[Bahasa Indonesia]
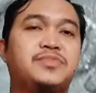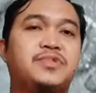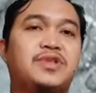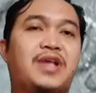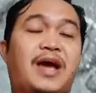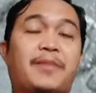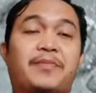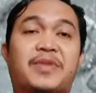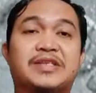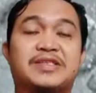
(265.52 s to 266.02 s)

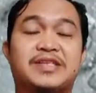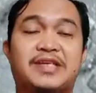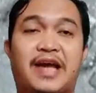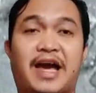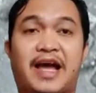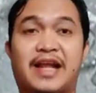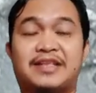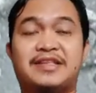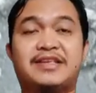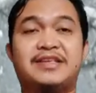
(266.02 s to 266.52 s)
apa sih
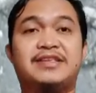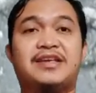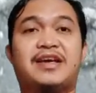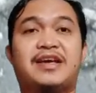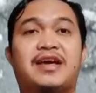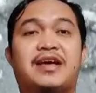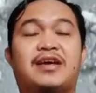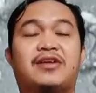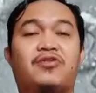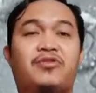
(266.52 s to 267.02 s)

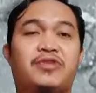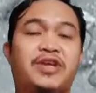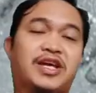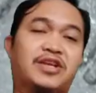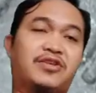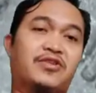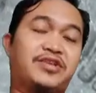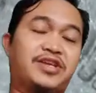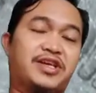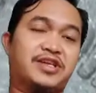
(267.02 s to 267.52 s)
artinya kode
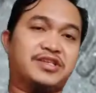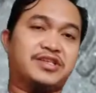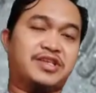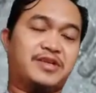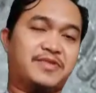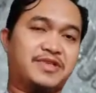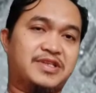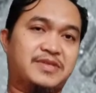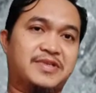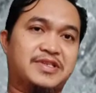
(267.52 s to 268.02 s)
errornya ya
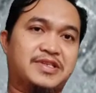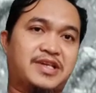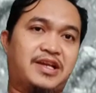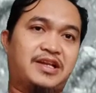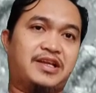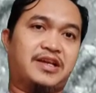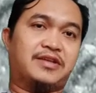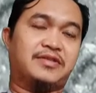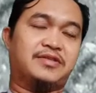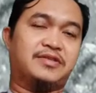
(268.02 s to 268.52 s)
sahabat-sahabat
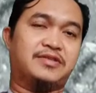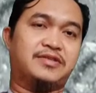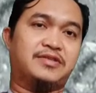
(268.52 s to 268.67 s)
sekalian.